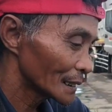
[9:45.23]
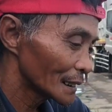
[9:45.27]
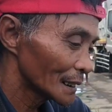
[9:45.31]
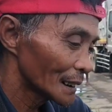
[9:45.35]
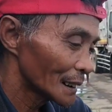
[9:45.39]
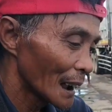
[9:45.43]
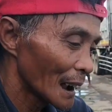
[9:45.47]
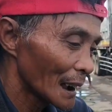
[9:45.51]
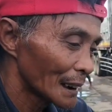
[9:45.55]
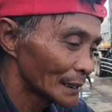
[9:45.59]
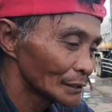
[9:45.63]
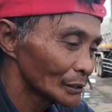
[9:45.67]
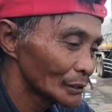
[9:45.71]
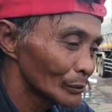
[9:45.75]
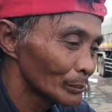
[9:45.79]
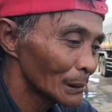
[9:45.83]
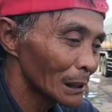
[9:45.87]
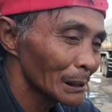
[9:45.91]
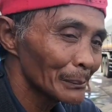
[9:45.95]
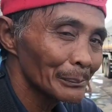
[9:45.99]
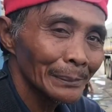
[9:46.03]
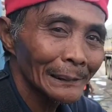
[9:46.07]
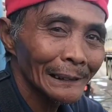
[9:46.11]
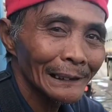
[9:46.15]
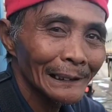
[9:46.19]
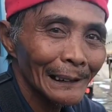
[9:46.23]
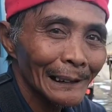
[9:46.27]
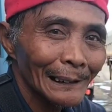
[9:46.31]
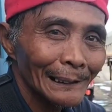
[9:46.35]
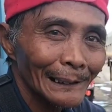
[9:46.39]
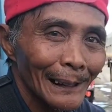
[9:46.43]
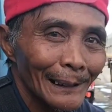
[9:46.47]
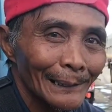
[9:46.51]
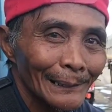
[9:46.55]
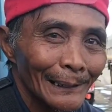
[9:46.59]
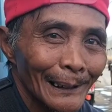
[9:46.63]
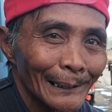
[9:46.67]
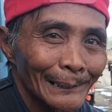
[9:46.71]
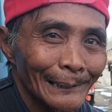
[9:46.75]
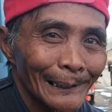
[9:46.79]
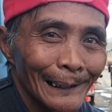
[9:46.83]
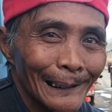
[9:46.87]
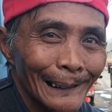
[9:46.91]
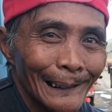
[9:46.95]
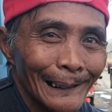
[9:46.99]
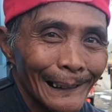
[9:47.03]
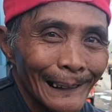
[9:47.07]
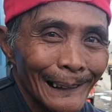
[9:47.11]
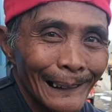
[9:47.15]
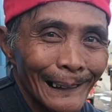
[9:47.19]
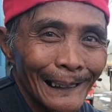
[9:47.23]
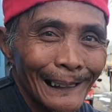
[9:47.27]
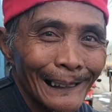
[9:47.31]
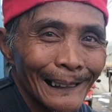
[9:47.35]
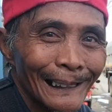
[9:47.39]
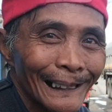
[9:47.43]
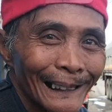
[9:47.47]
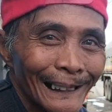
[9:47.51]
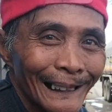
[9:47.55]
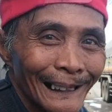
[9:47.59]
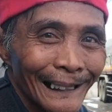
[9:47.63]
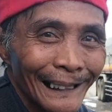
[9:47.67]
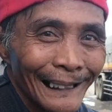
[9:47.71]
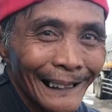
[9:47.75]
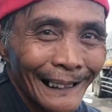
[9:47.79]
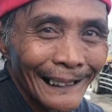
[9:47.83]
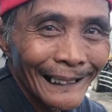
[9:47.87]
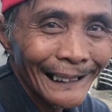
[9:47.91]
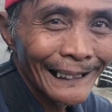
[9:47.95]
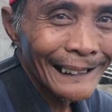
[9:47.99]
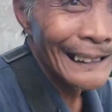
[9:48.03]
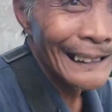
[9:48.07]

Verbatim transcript: Kailangan yun, may pinag-aralan dami yung